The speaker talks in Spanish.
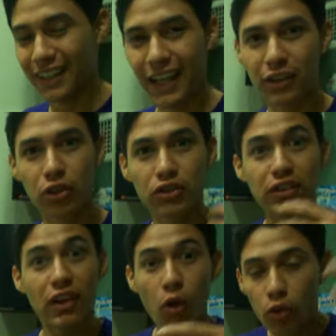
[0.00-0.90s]

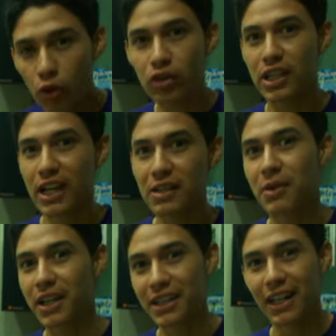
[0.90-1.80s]
entonces uno ya le
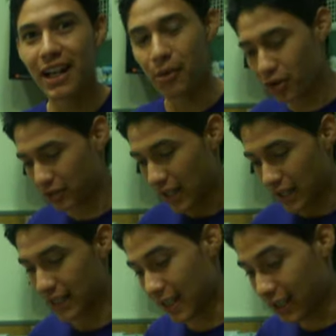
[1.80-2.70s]
imagina la voz
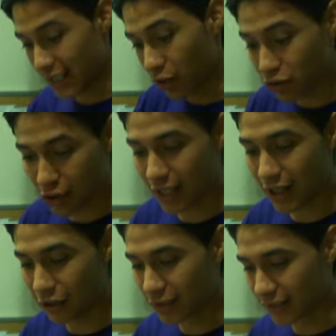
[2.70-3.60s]
y el, otro que le
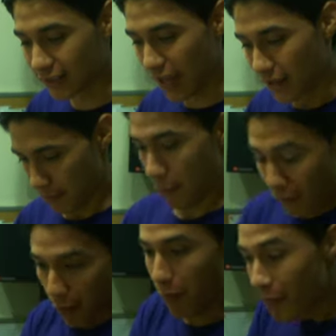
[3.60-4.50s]
contesta,
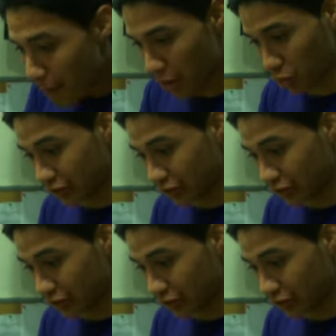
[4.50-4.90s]
pero si